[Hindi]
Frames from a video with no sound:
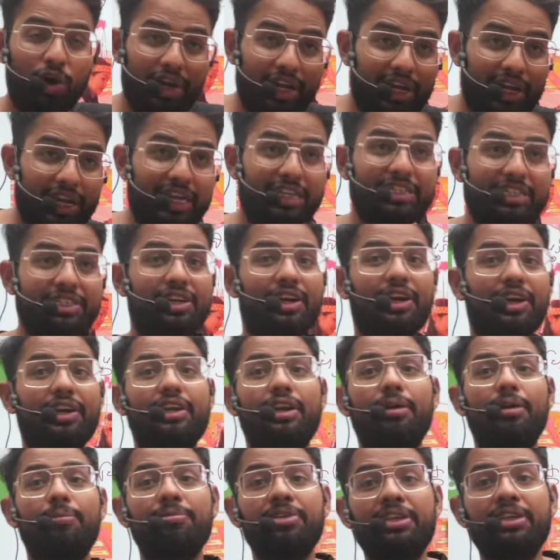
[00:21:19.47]
और
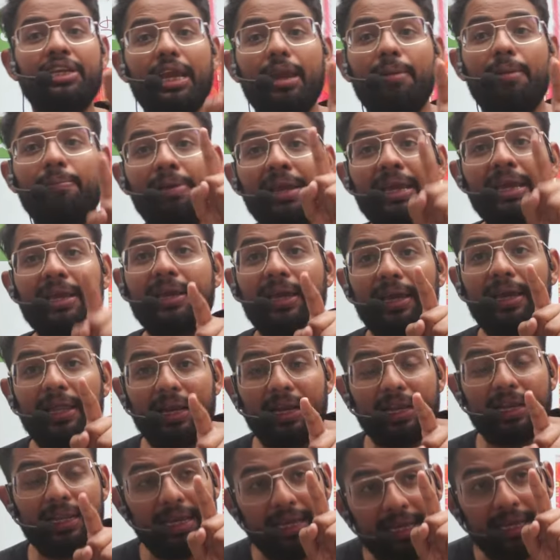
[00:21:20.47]
कृष्णट्टम ये भी
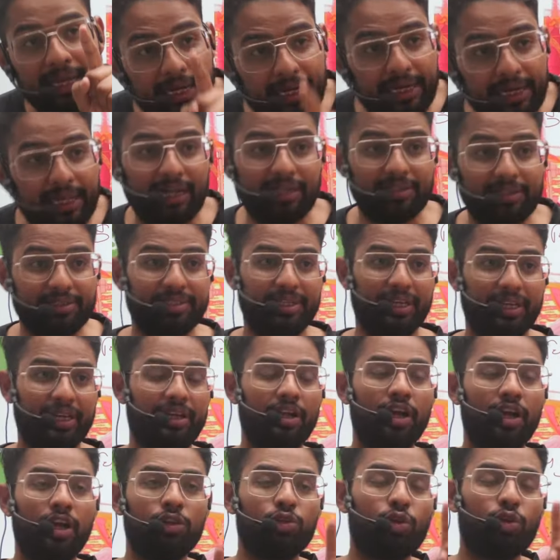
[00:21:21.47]
केरल के ही डांस हैं
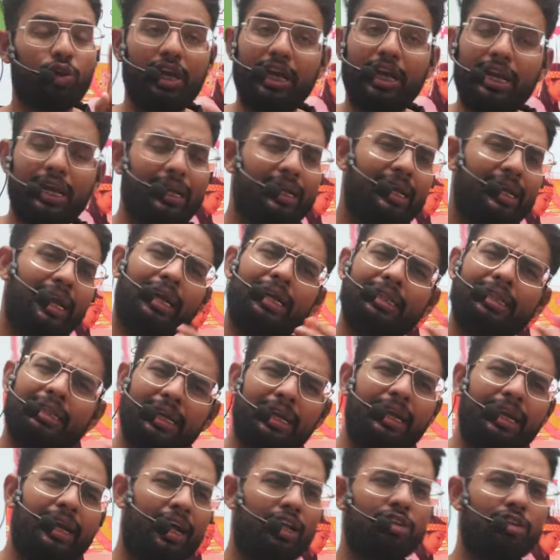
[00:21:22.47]
तो केरल के
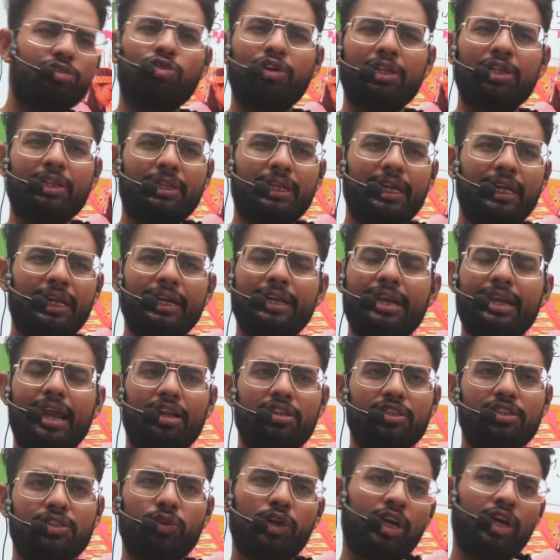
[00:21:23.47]
कितने डांस हुए तीन
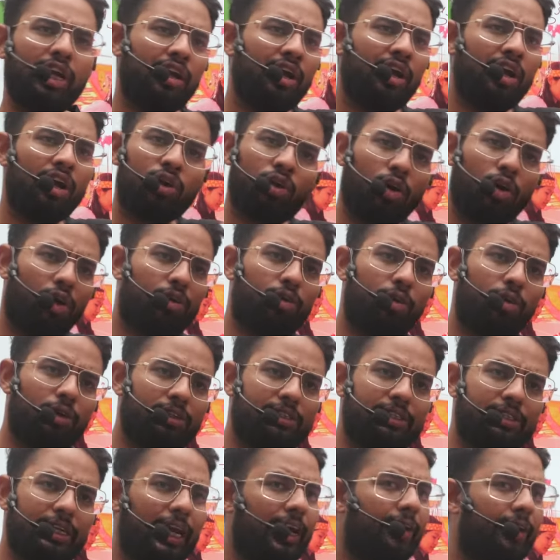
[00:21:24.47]
डांस हुए कौन कौन
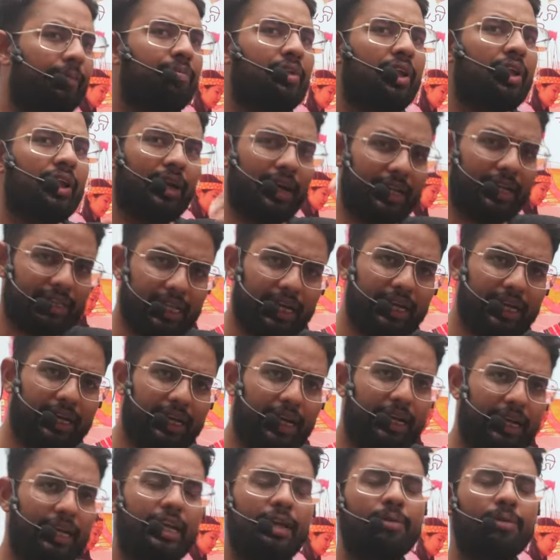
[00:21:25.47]
से
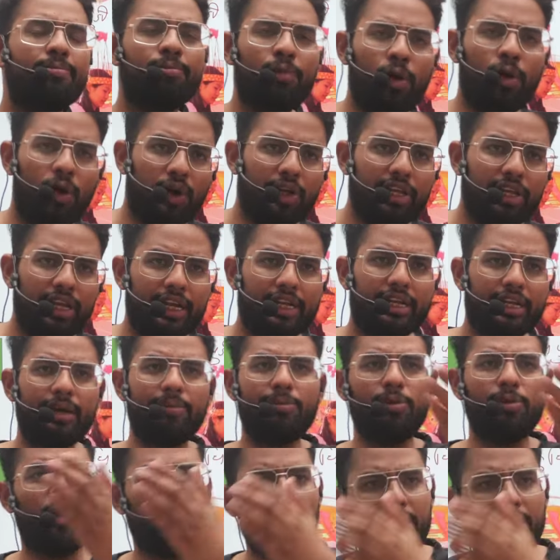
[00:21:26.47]
कथकली मोहनियाट्टम
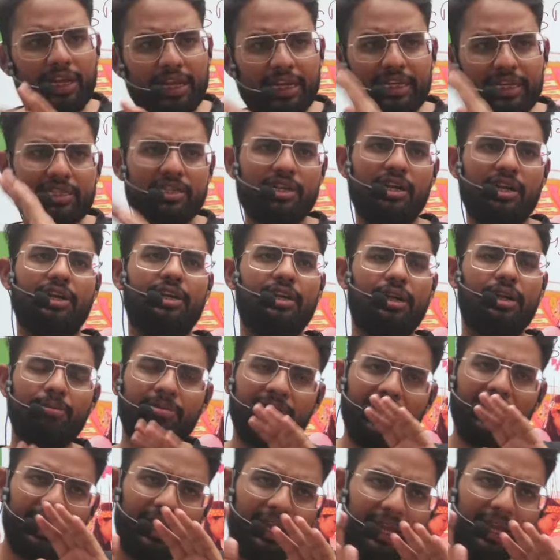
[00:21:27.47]
और कृष्णट्टम
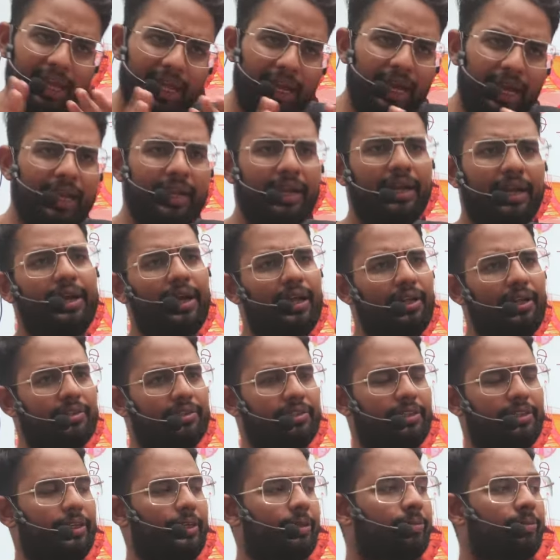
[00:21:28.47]
ये केरल के
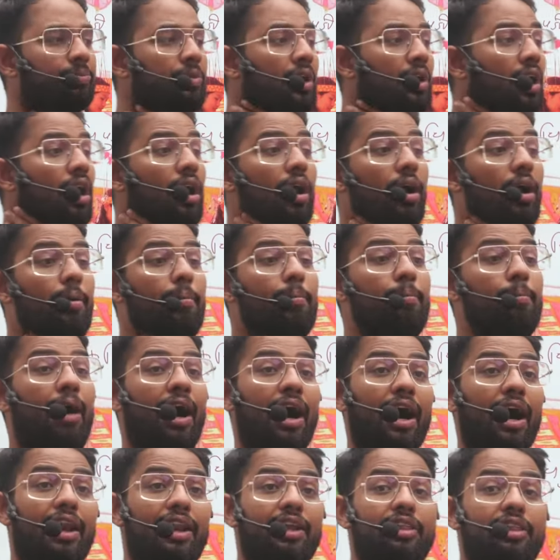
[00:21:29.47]
डांस हैं
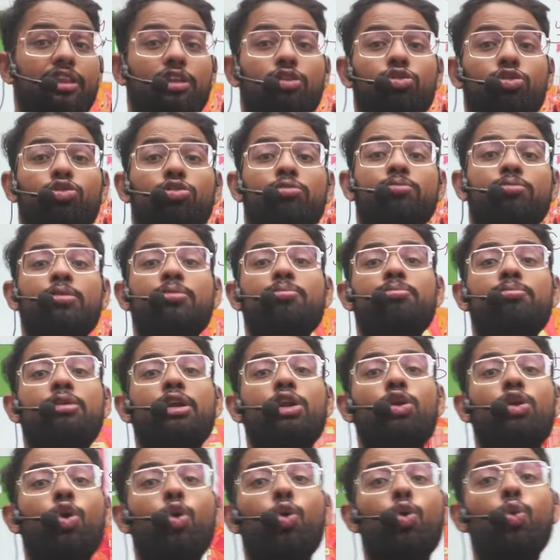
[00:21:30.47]
भारत तुम
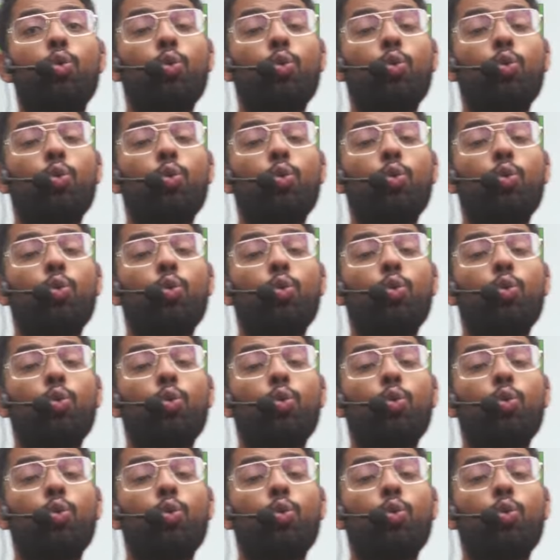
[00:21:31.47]
मिलो